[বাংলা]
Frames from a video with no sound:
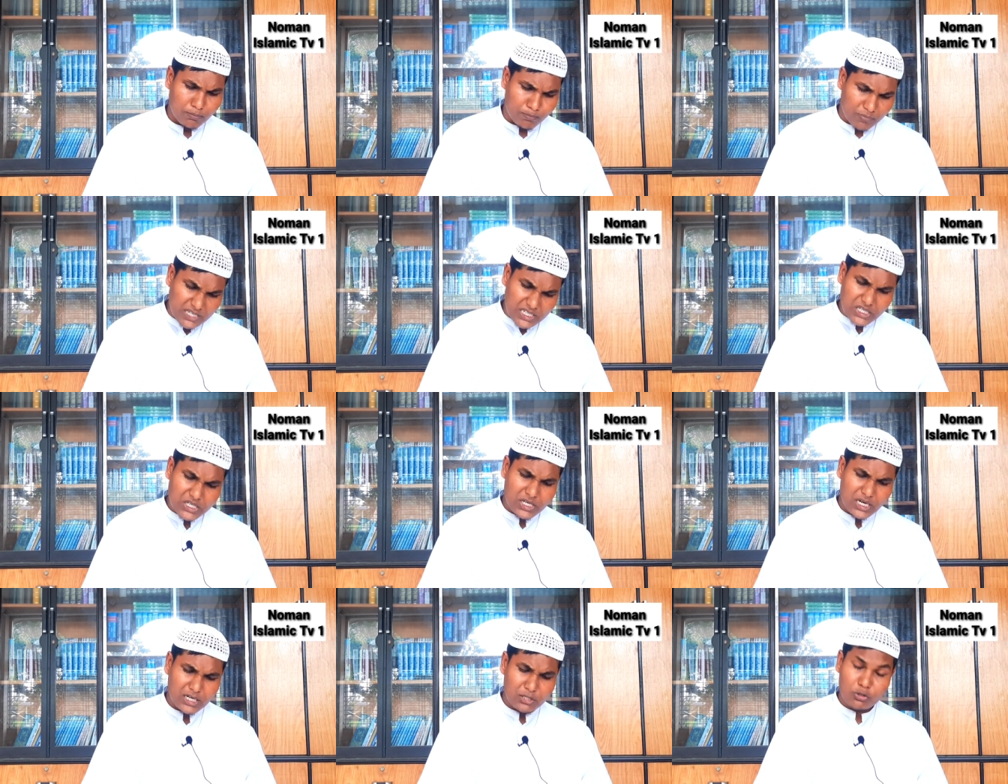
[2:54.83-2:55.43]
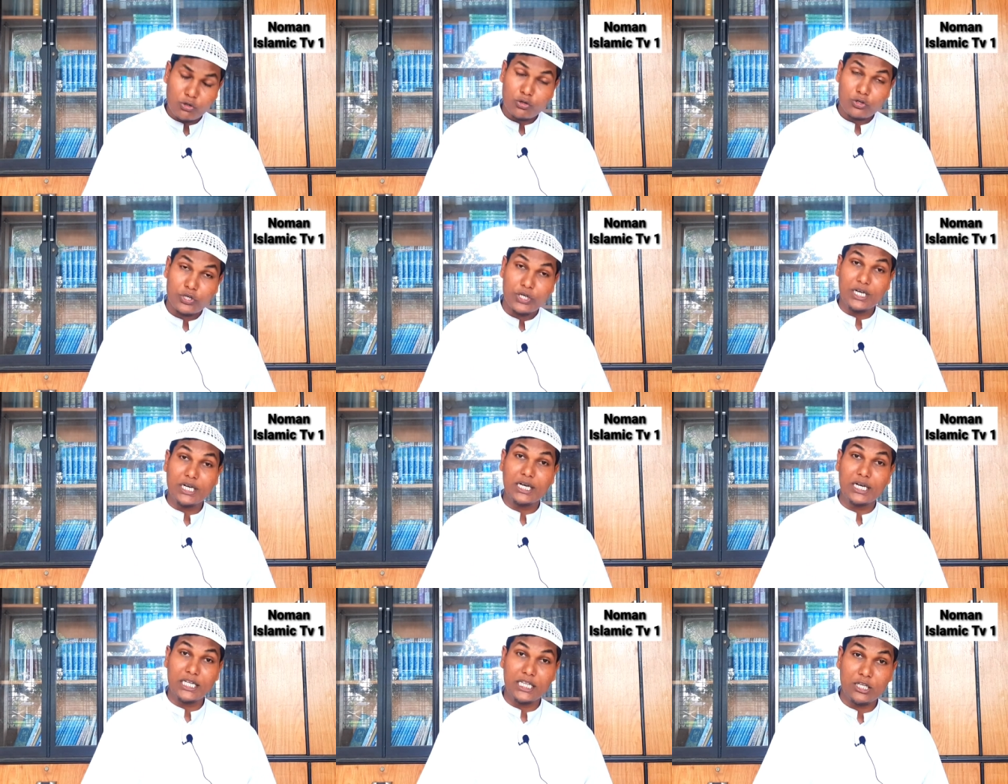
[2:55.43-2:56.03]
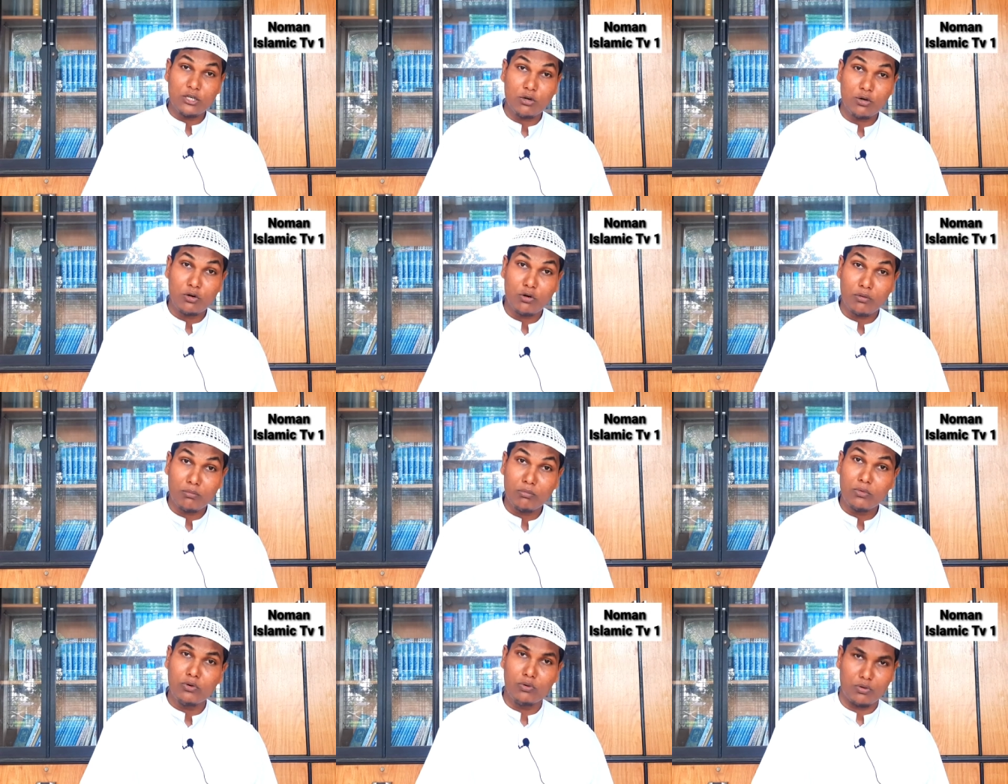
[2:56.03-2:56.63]
বিশ্বাস ও স্বীকৃতি
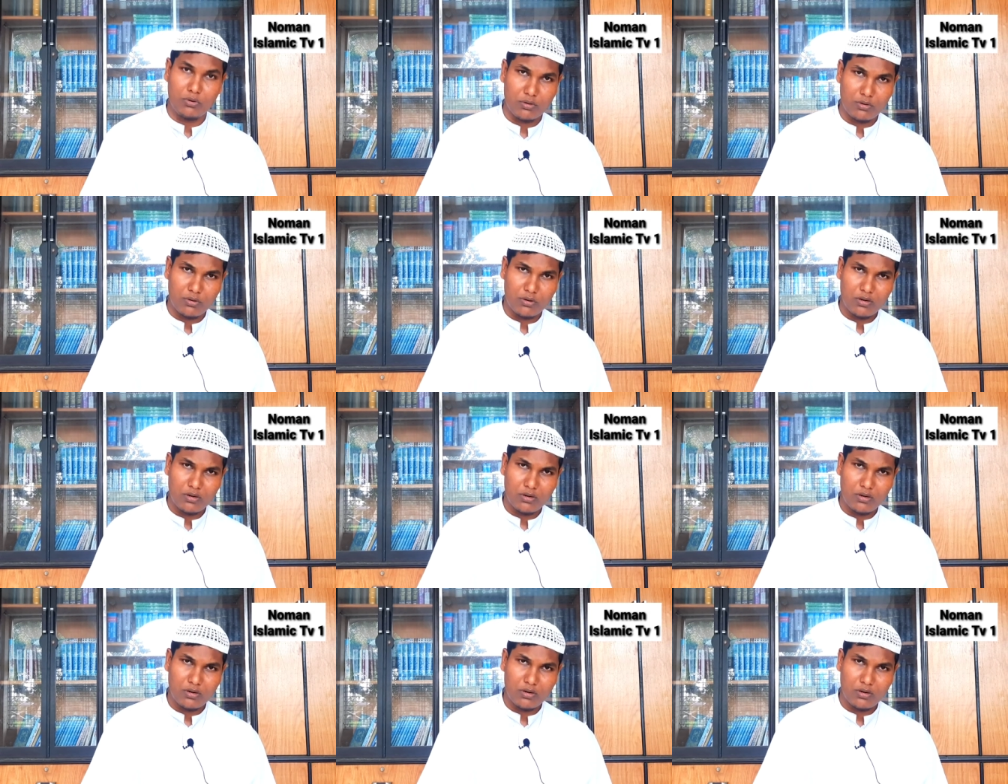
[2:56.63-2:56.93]
হলো মূল